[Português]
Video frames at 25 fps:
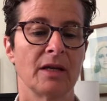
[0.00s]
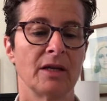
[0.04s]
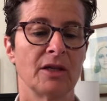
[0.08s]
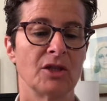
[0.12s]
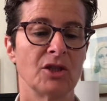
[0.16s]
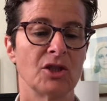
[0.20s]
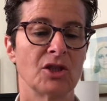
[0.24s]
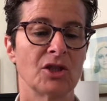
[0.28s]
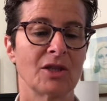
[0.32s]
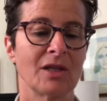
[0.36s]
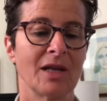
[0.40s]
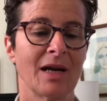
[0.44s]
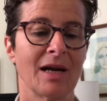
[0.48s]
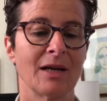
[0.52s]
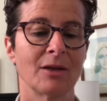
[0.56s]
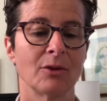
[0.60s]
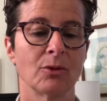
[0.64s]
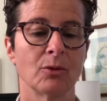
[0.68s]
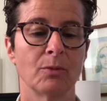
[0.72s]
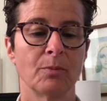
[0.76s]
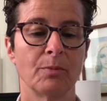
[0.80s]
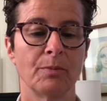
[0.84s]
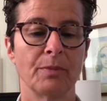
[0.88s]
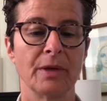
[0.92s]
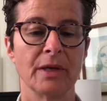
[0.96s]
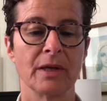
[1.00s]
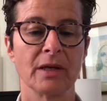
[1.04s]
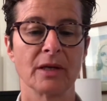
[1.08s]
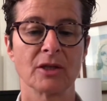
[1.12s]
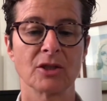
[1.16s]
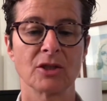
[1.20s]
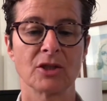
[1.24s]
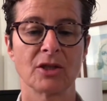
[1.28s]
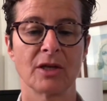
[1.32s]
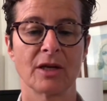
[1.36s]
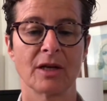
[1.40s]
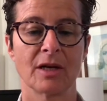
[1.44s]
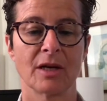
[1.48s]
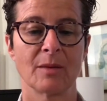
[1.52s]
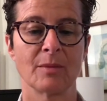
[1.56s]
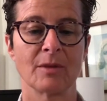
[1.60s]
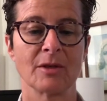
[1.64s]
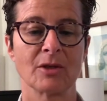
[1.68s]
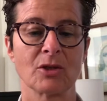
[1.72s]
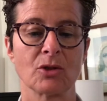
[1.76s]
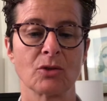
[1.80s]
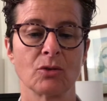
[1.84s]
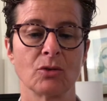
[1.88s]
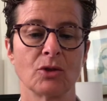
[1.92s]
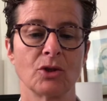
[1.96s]
Instado pelas
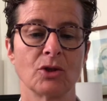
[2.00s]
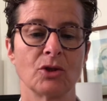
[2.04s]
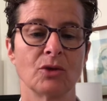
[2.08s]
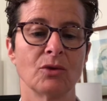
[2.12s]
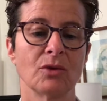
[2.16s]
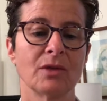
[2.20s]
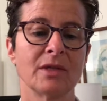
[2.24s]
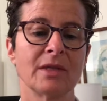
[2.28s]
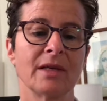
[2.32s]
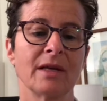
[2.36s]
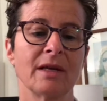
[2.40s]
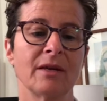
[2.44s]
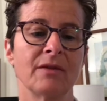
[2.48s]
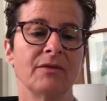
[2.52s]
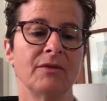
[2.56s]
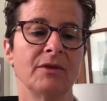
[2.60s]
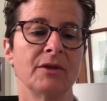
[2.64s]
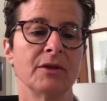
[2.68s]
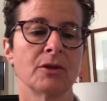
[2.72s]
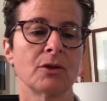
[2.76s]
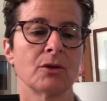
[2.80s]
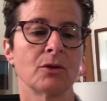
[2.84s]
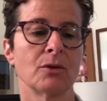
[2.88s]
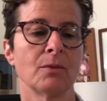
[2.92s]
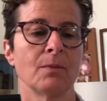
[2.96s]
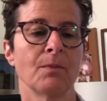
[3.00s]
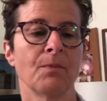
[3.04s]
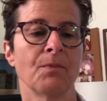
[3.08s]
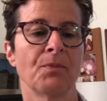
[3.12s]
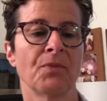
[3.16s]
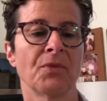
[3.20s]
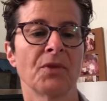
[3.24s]
reclamações do serviço,